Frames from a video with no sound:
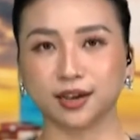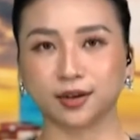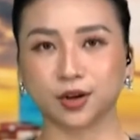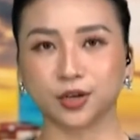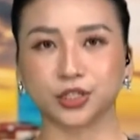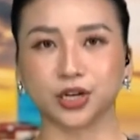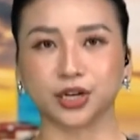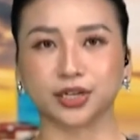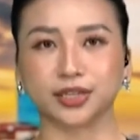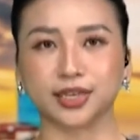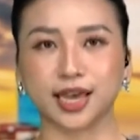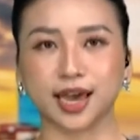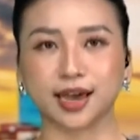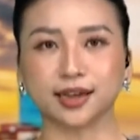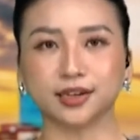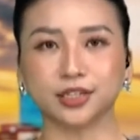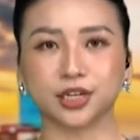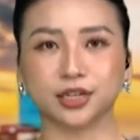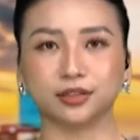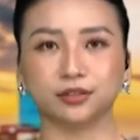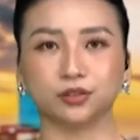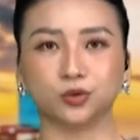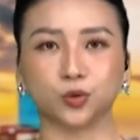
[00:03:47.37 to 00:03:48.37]
có trợ giá
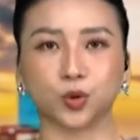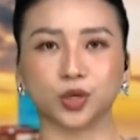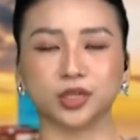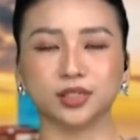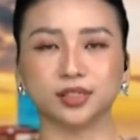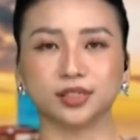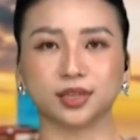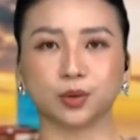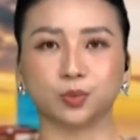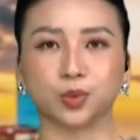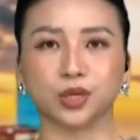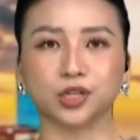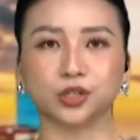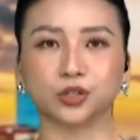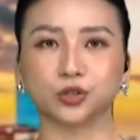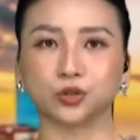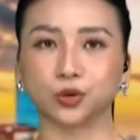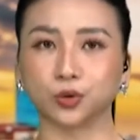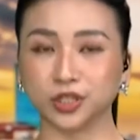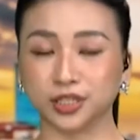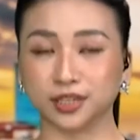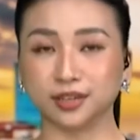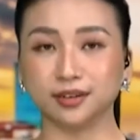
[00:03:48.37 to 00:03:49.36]
trên tuyến xe buýt
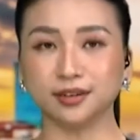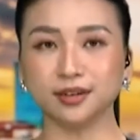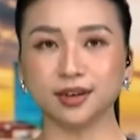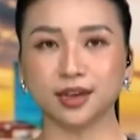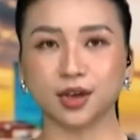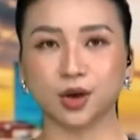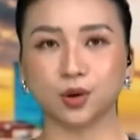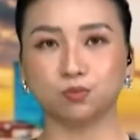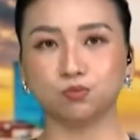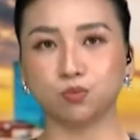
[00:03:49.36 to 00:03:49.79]
số chín,